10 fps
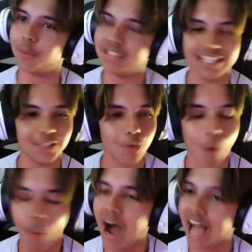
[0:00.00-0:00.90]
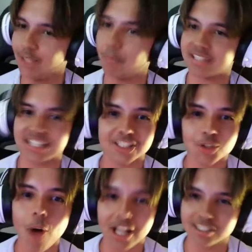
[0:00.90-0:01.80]
sinto honrado passar das
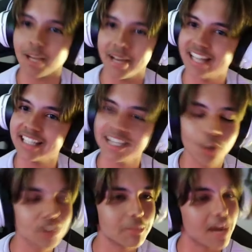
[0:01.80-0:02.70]
4 da manhã na 12 barra